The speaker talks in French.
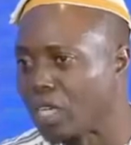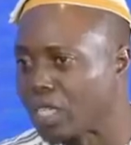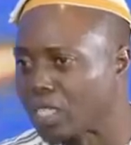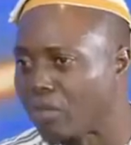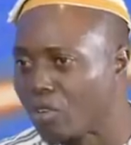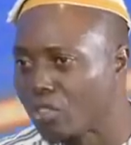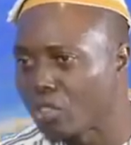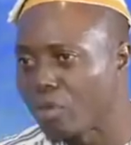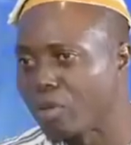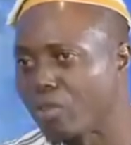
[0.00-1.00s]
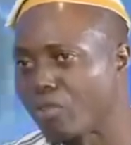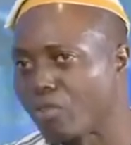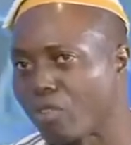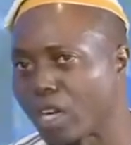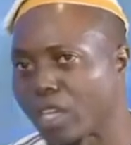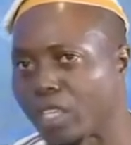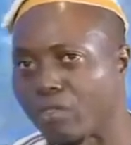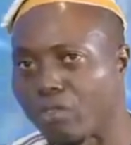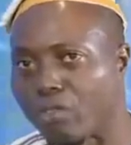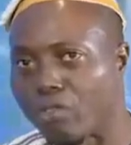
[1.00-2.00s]
Ça montre combien de fois qu'il
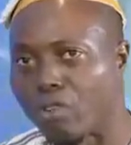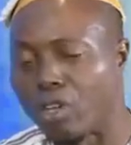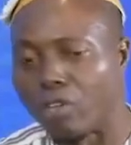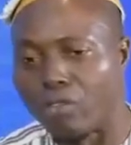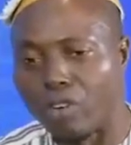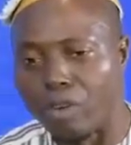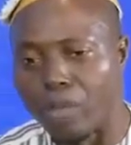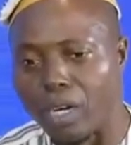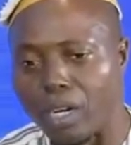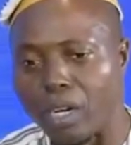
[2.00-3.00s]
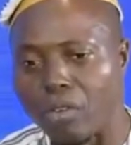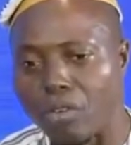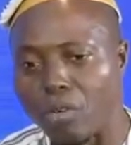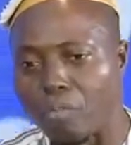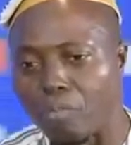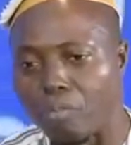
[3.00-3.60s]
faut vraiment encore